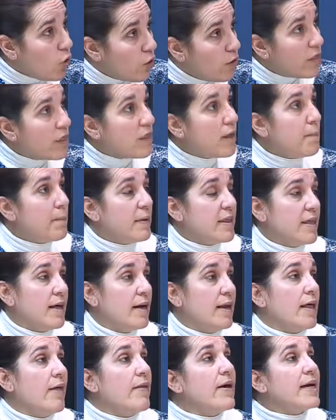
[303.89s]
11
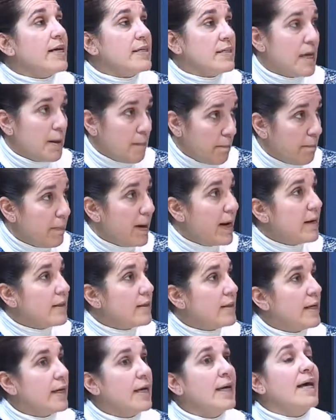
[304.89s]
especialidades que se
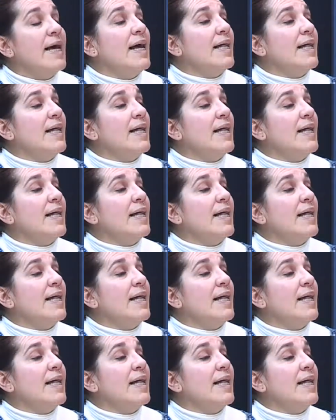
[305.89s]
imparten,